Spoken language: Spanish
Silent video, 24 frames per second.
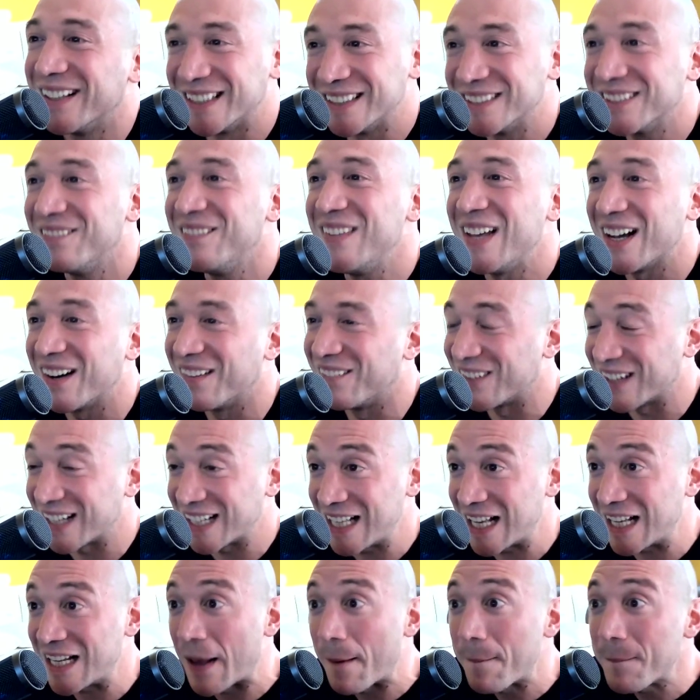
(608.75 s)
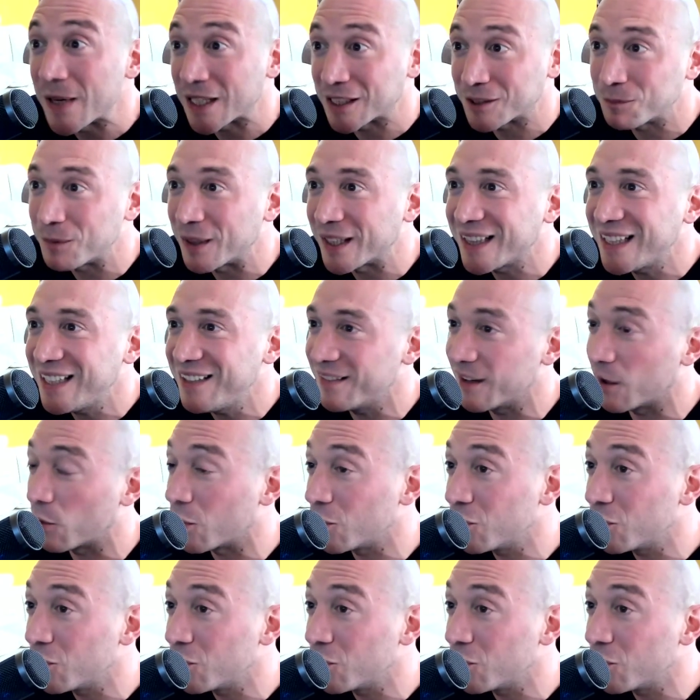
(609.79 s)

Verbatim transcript: Es un viejo, porque la, perspectiva.